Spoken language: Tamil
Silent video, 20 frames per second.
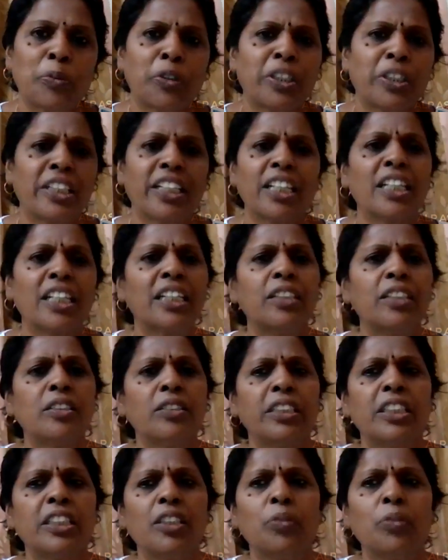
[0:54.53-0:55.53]
புரியுது எனக்கு
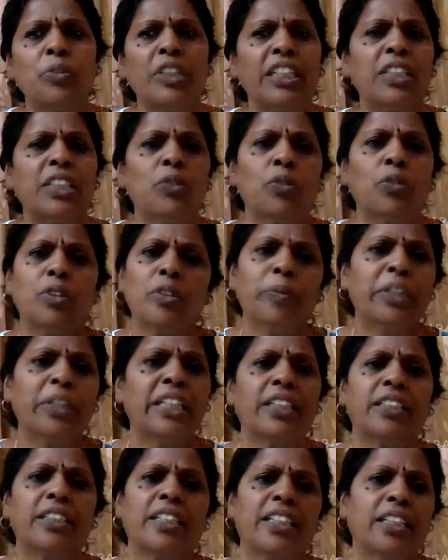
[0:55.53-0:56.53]
இதுக்கு முன்னாடி ஒன்றுமே
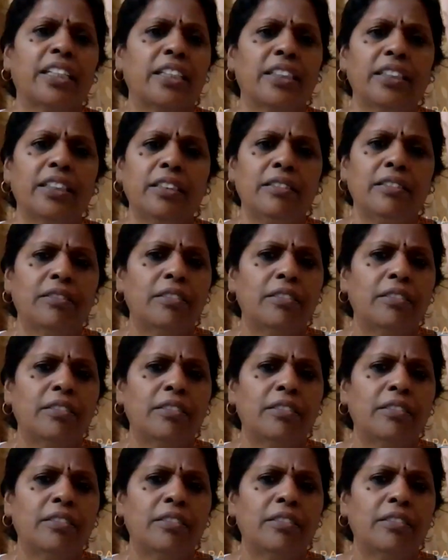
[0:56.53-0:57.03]
எனக்கு தெரியாது